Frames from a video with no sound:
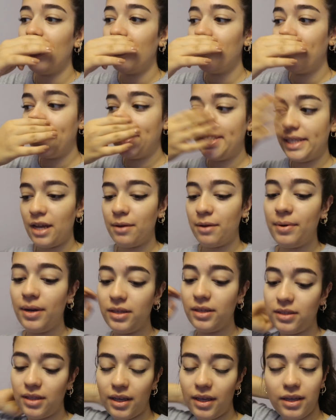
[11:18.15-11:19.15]
Ama işler
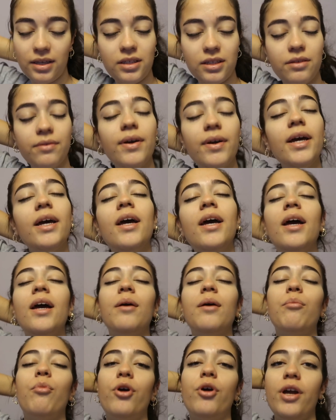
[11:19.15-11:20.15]
biraz değişti ve
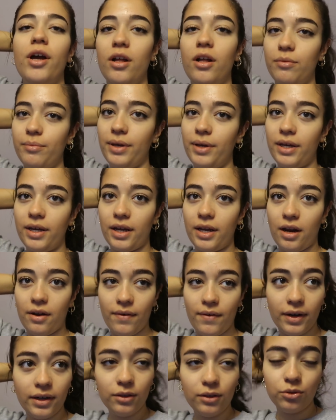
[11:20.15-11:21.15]
boya almaya
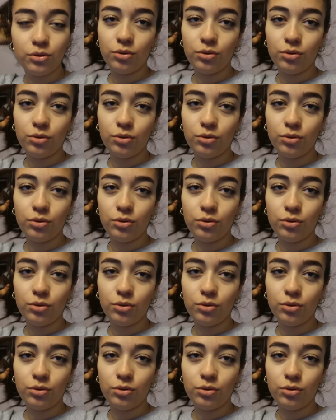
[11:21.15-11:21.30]
karar verdik.